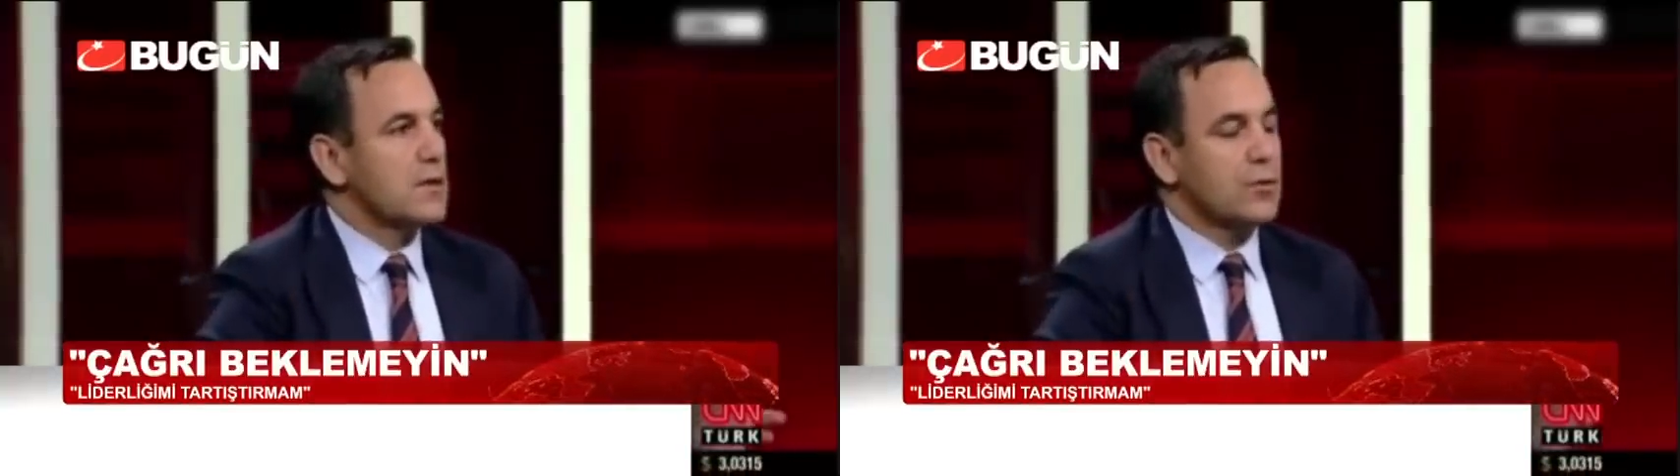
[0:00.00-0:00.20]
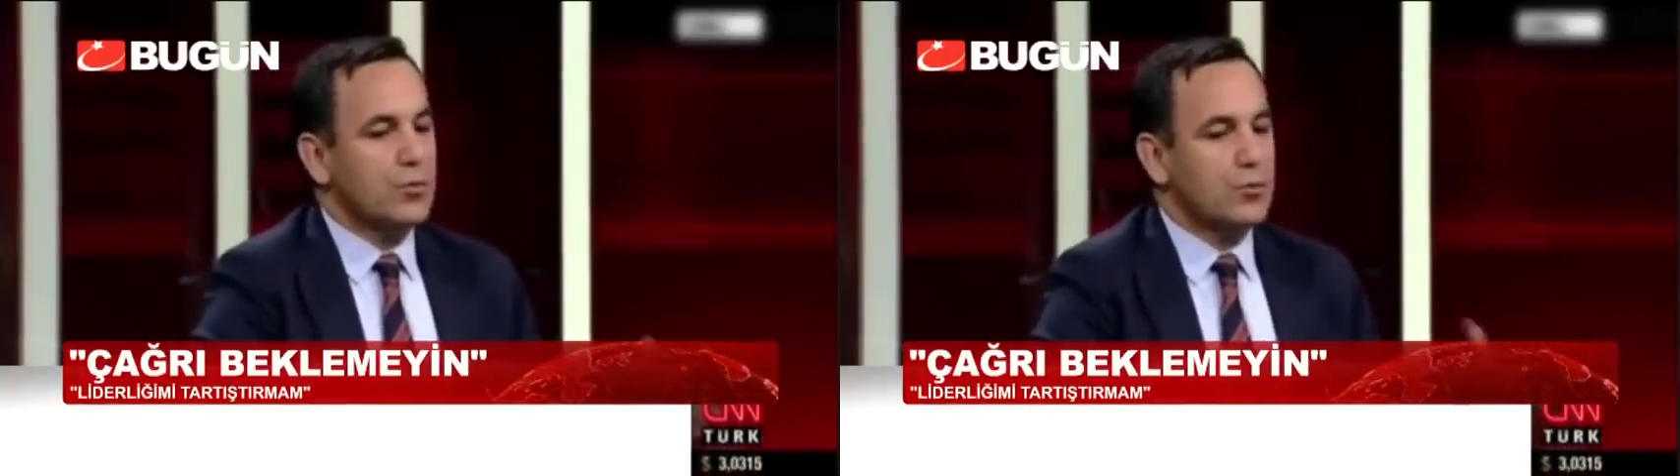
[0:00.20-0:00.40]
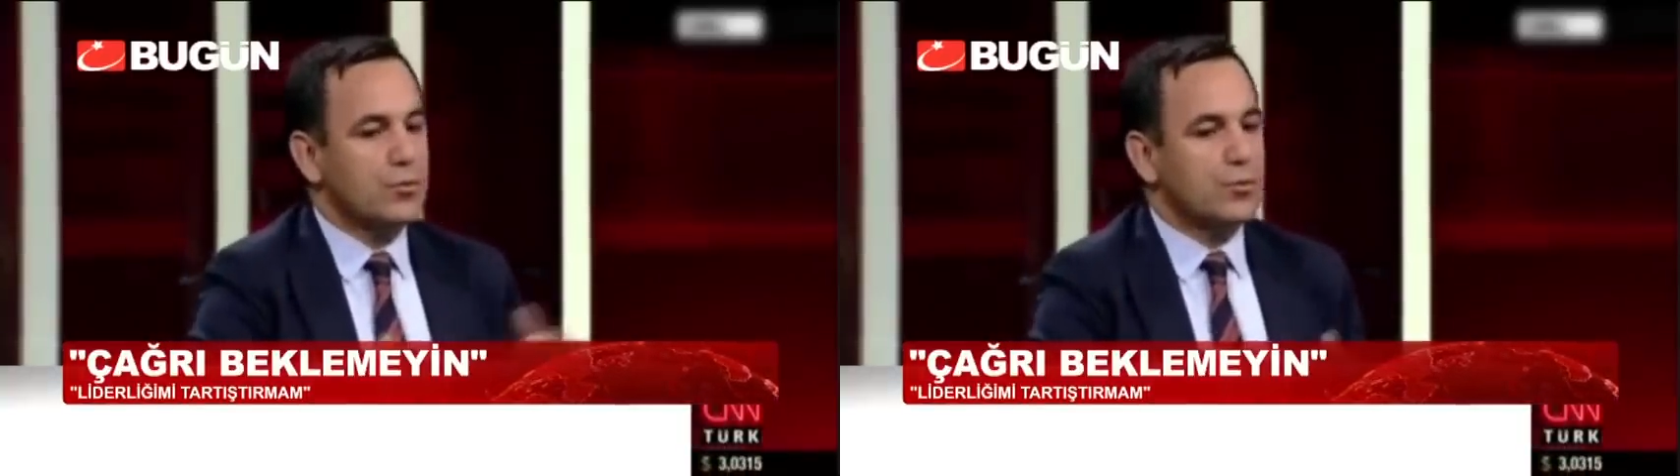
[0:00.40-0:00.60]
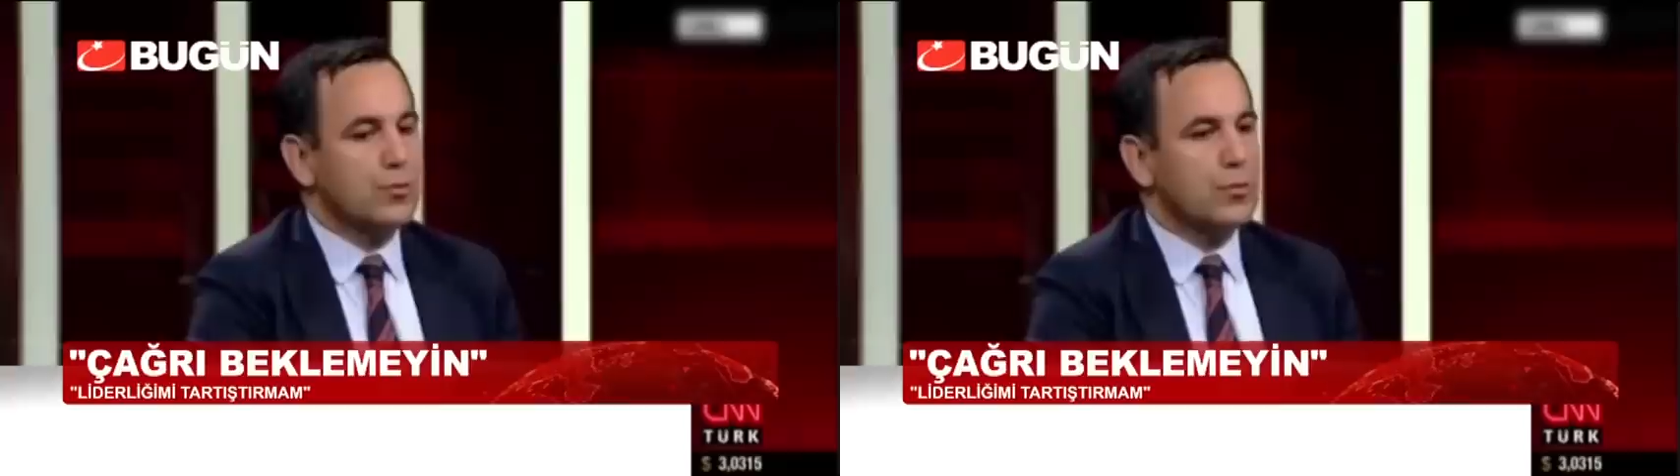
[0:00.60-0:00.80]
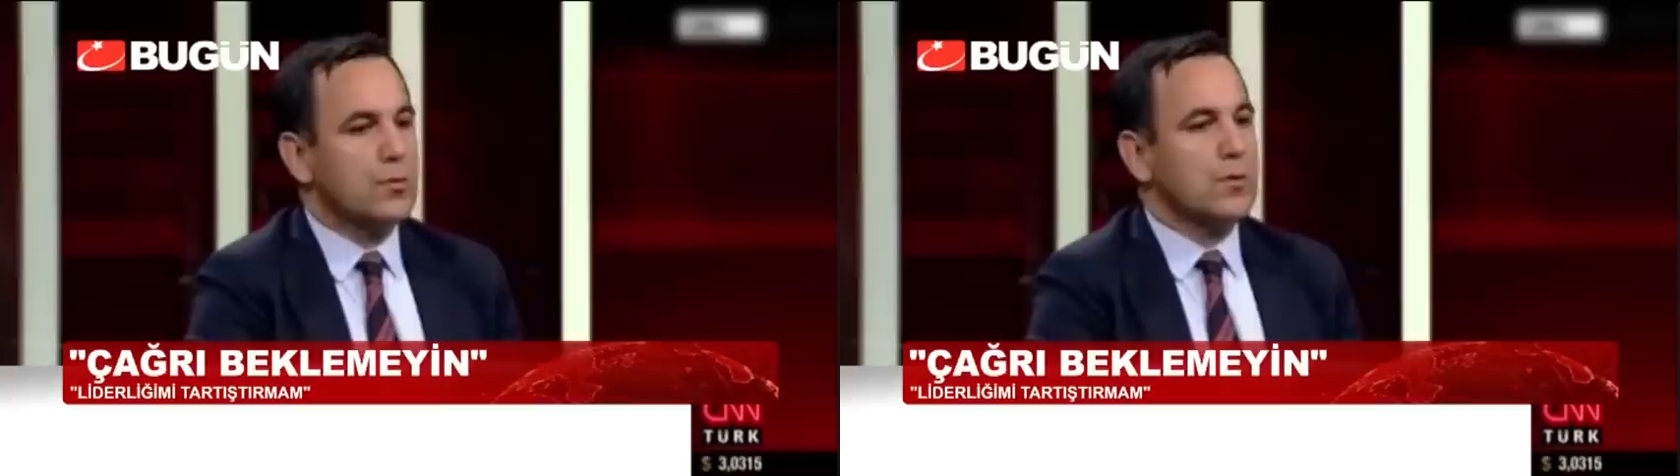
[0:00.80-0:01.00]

gücünü